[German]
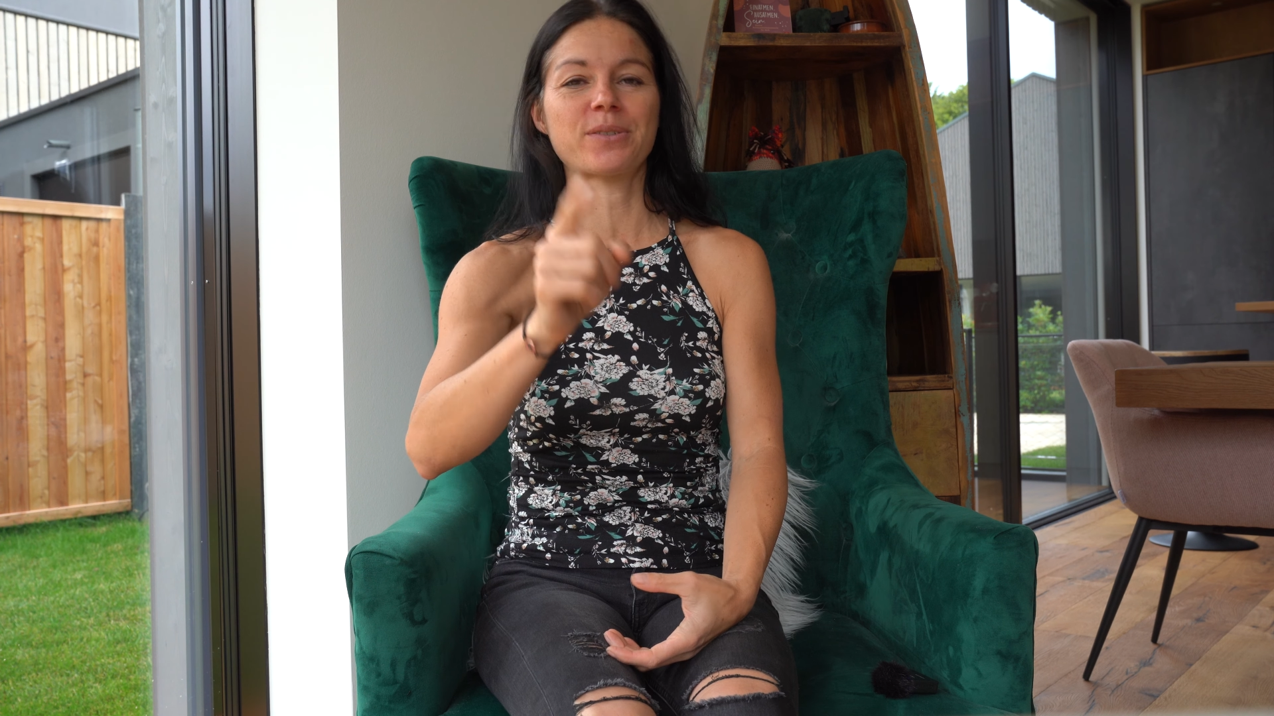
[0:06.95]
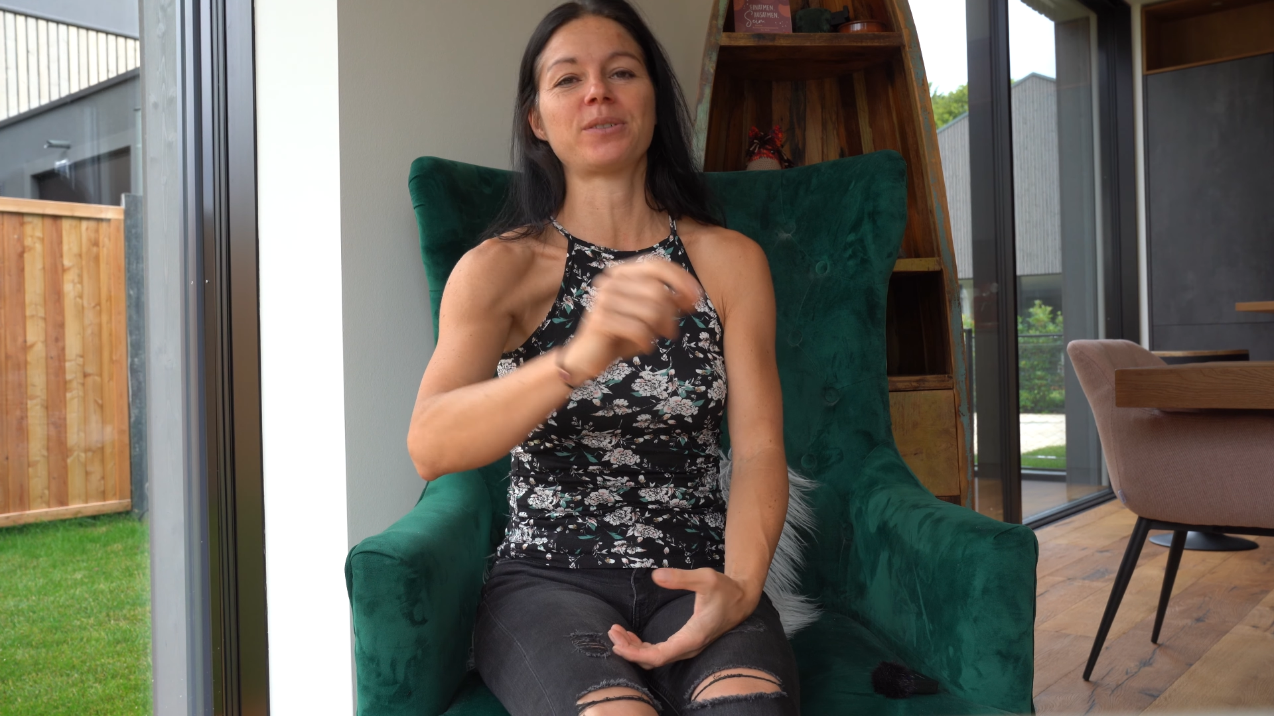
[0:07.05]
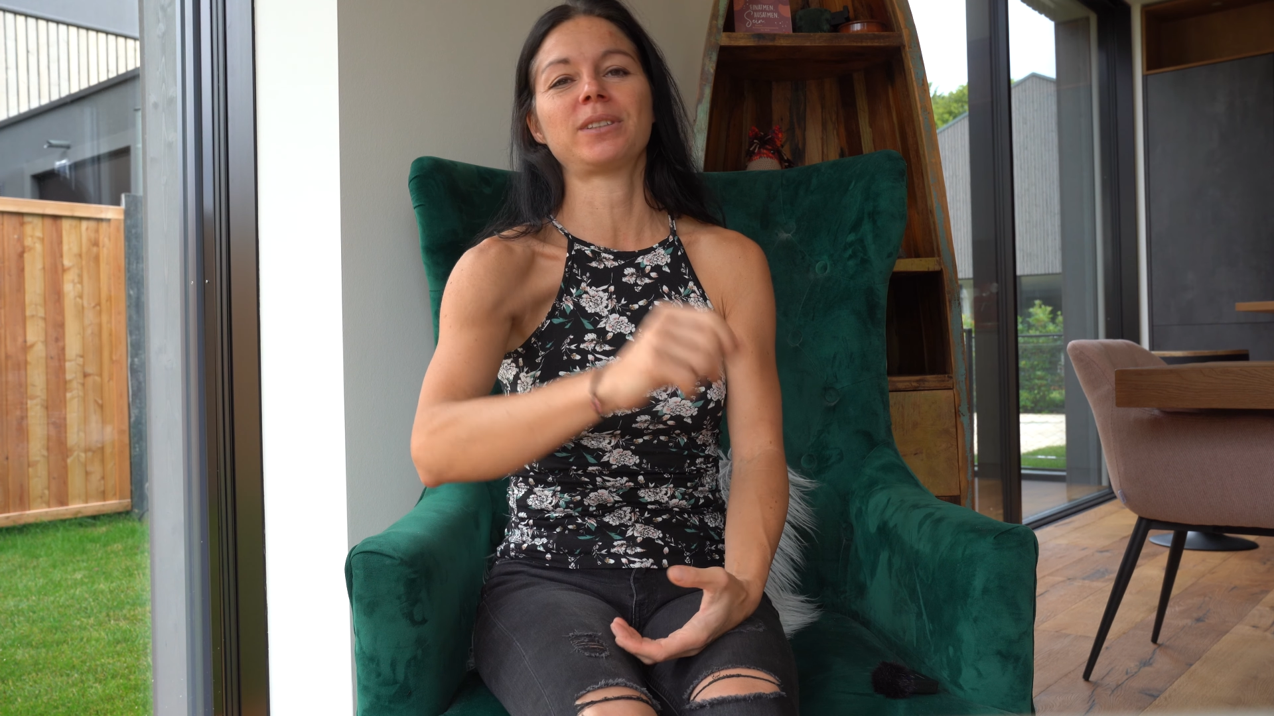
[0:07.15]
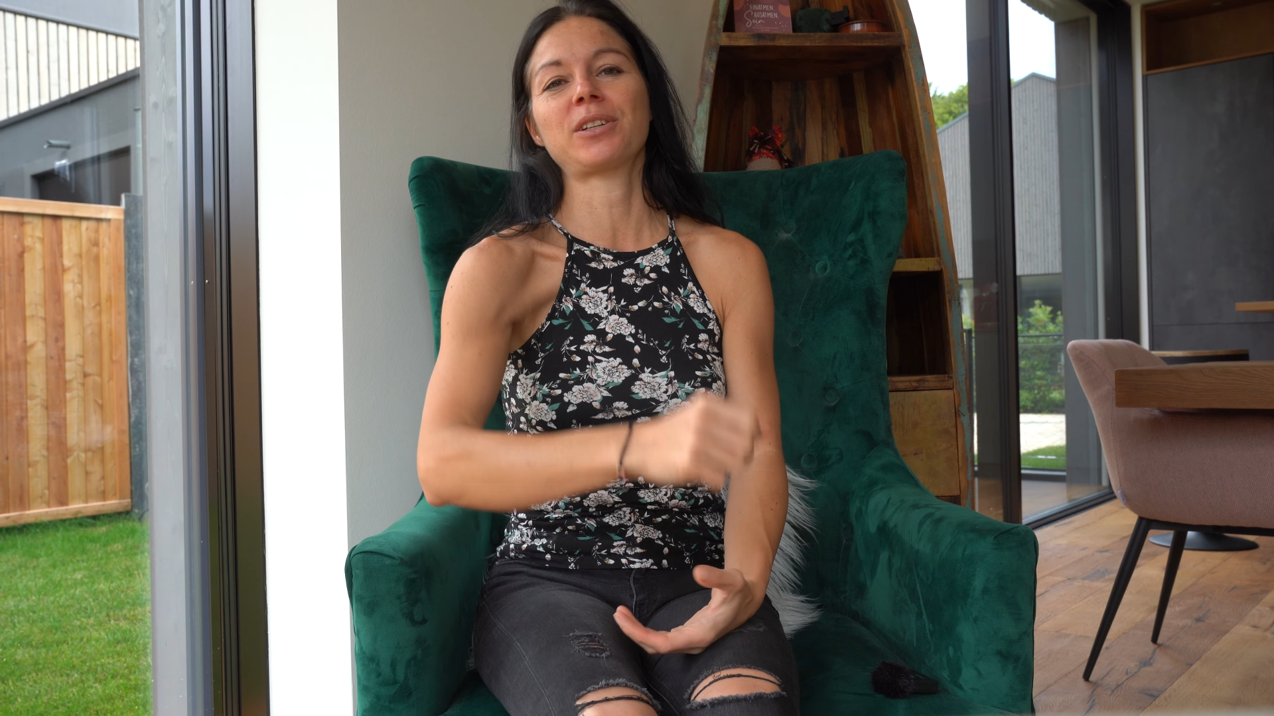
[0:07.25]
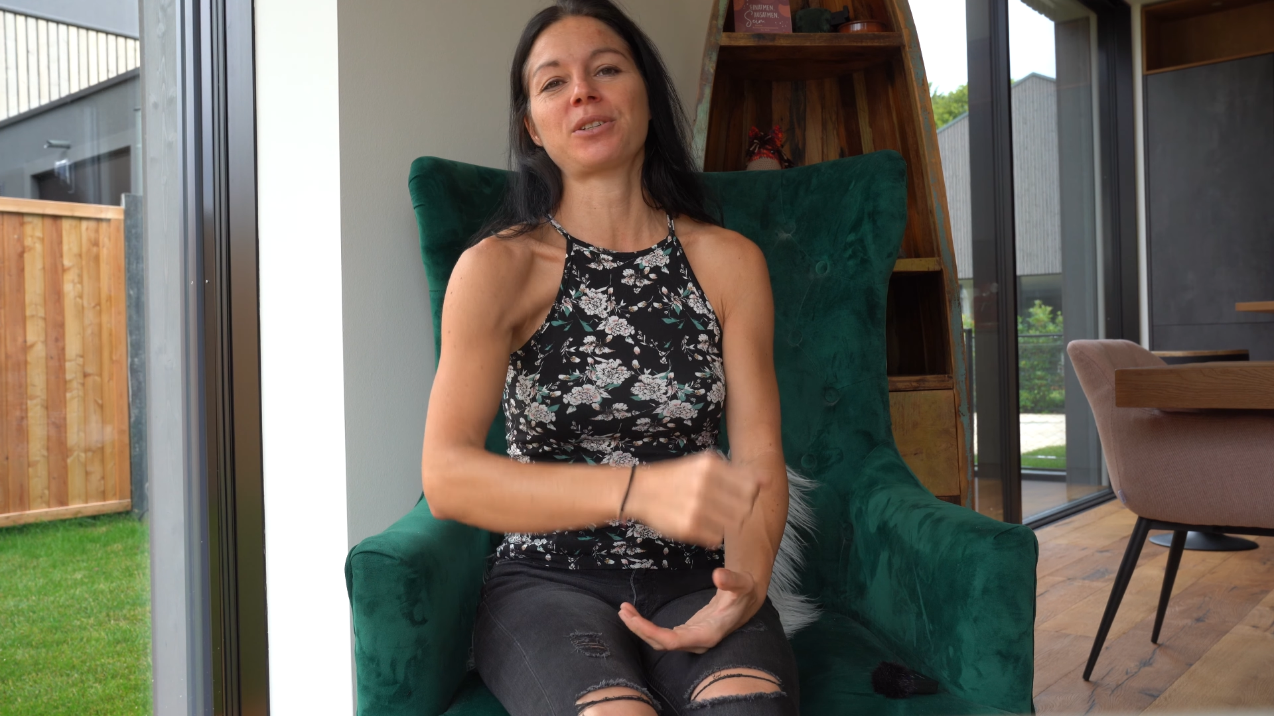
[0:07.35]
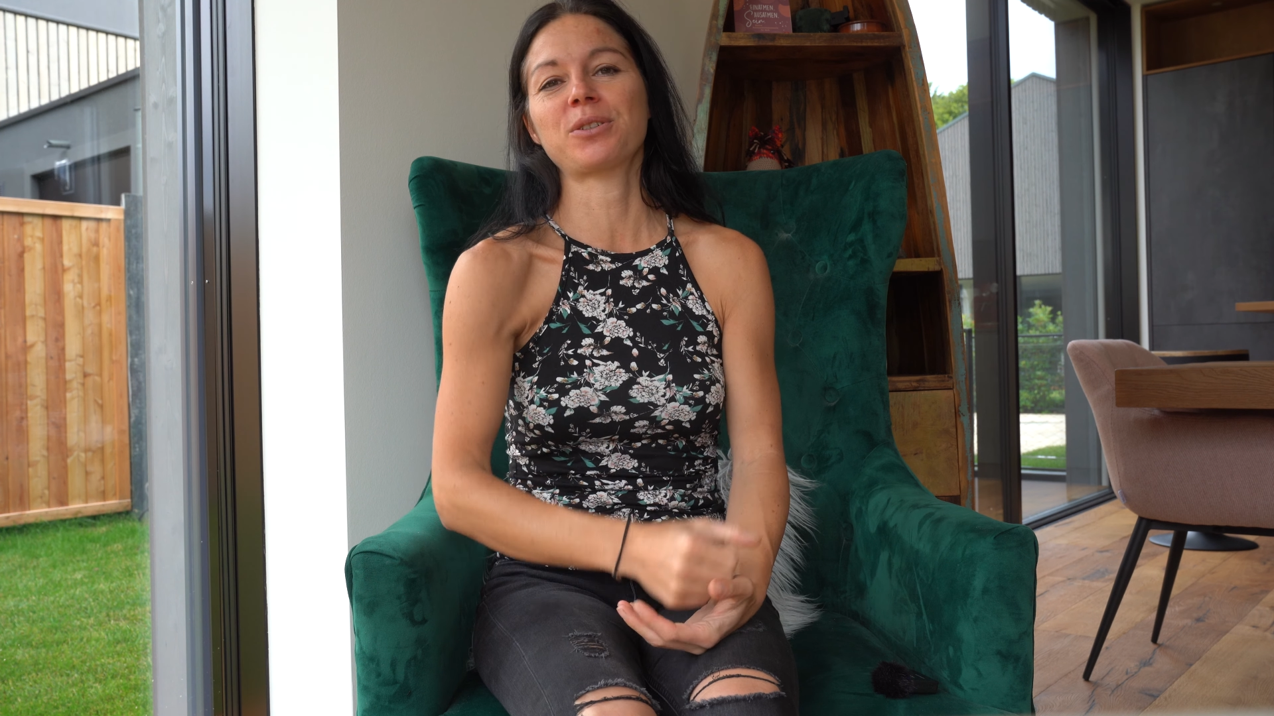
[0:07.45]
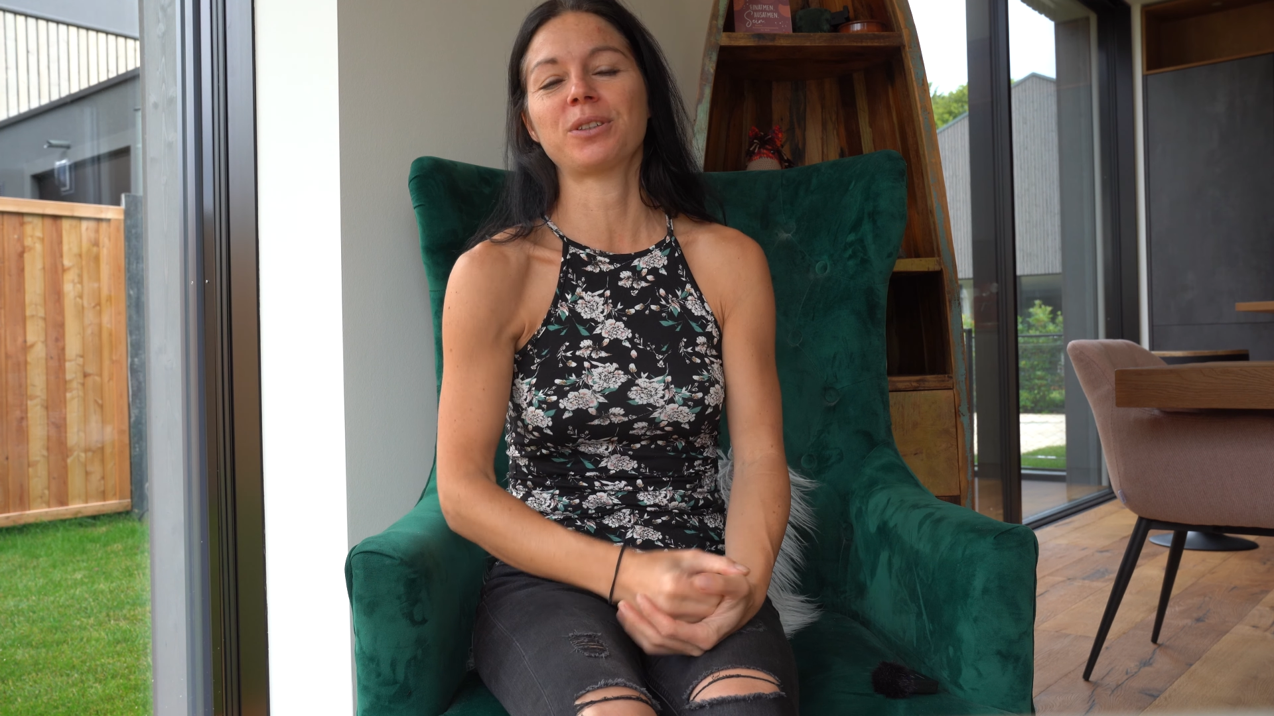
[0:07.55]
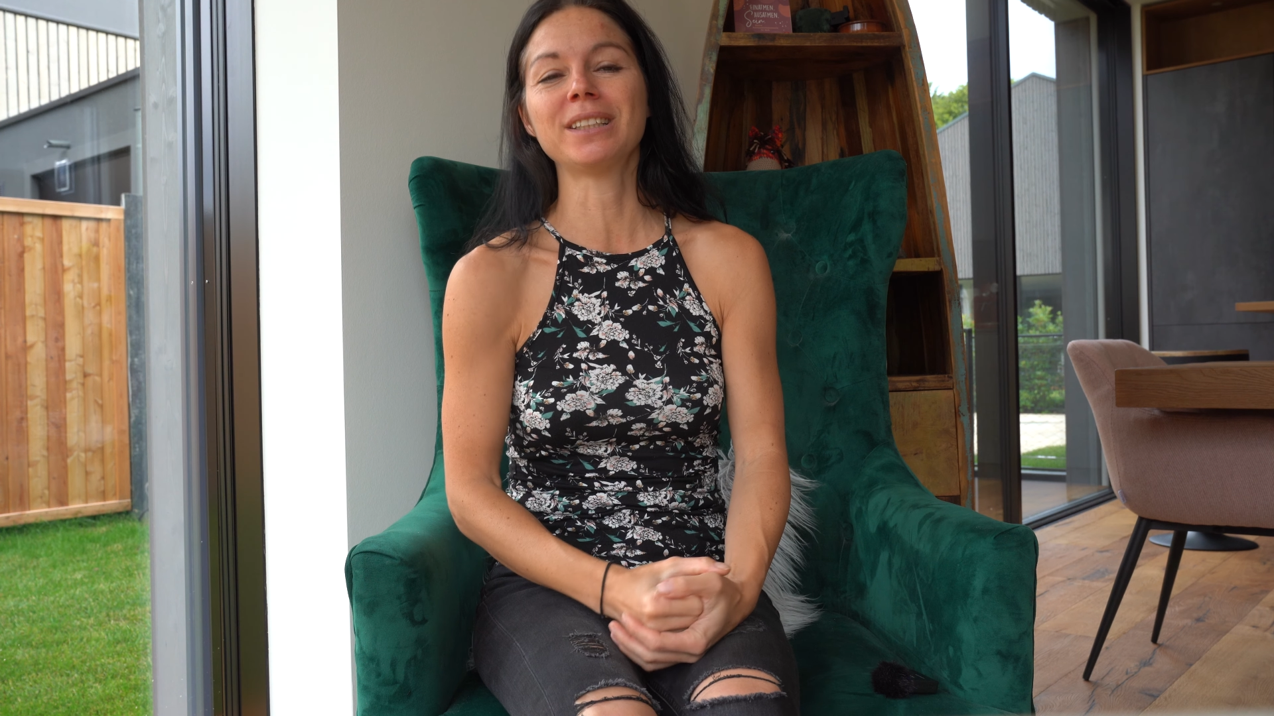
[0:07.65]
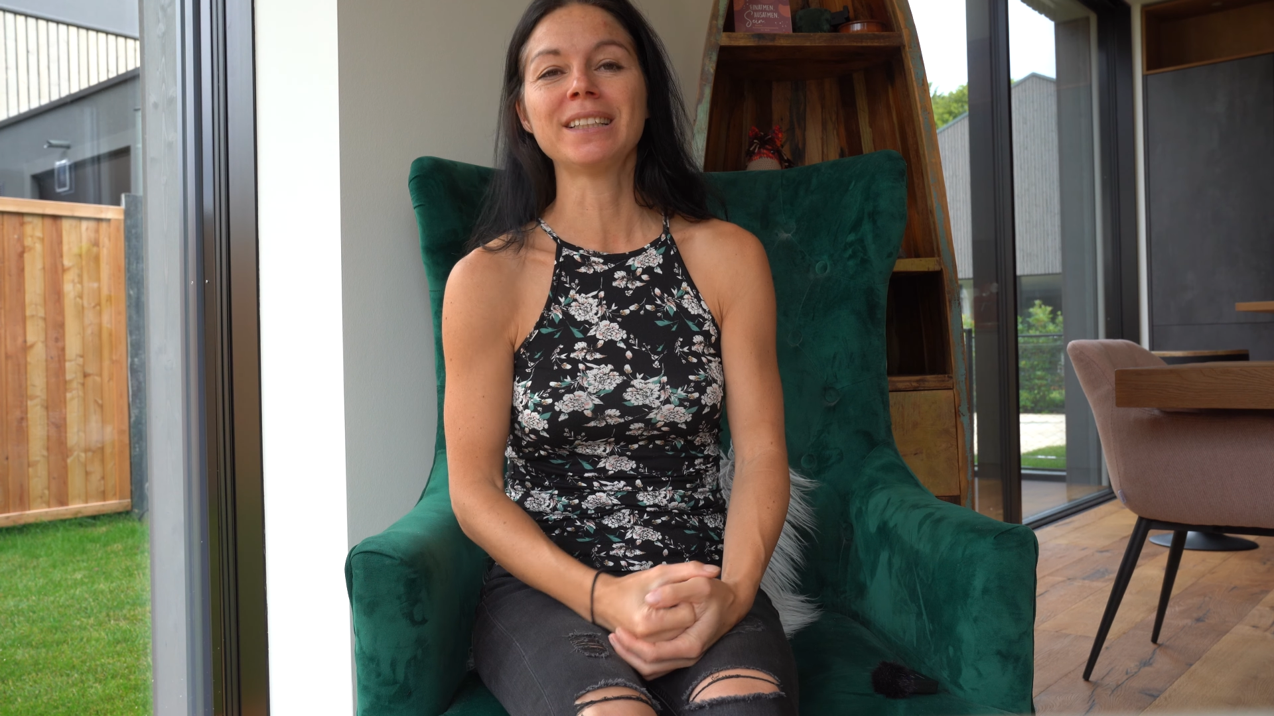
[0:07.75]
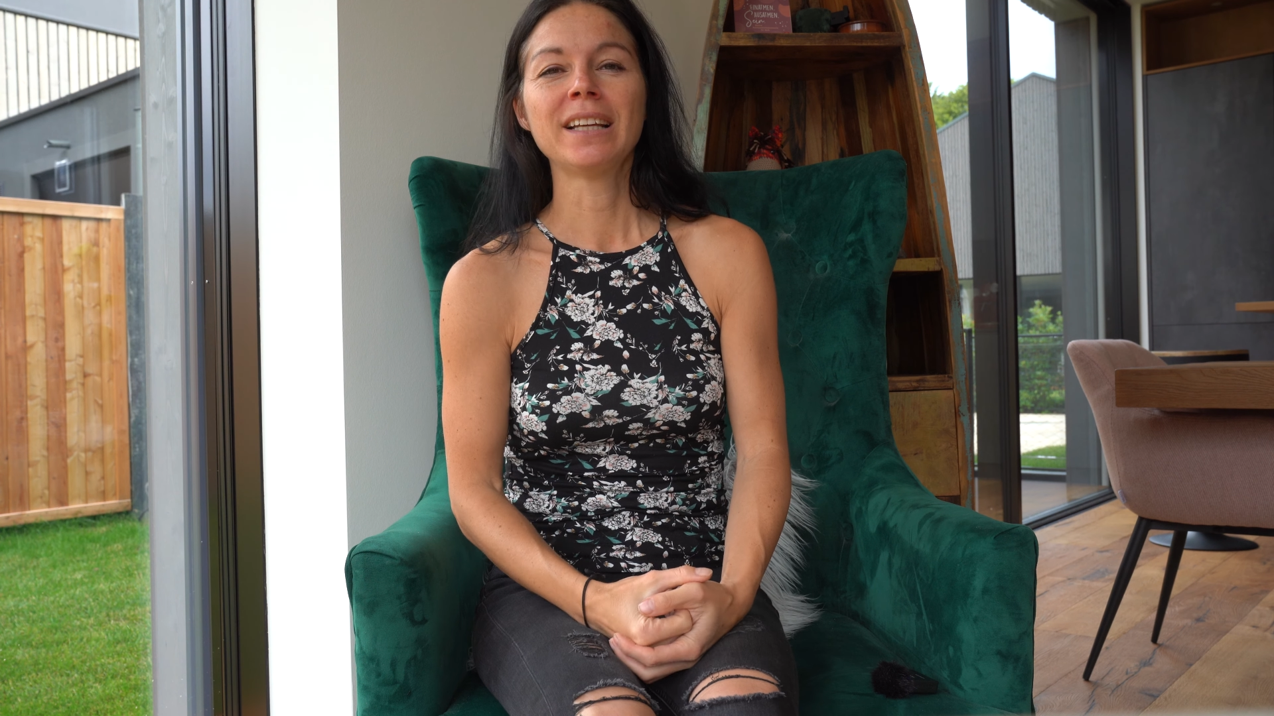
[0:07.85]
Sonntag
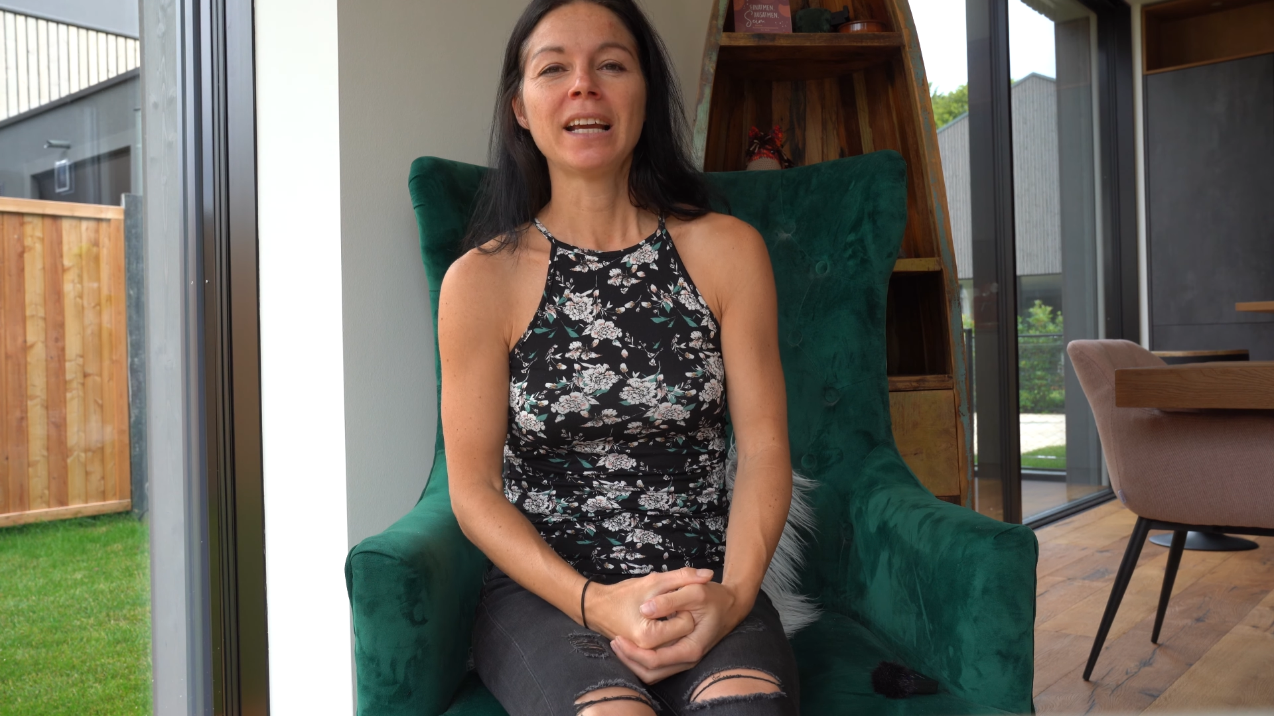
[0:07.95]
schon,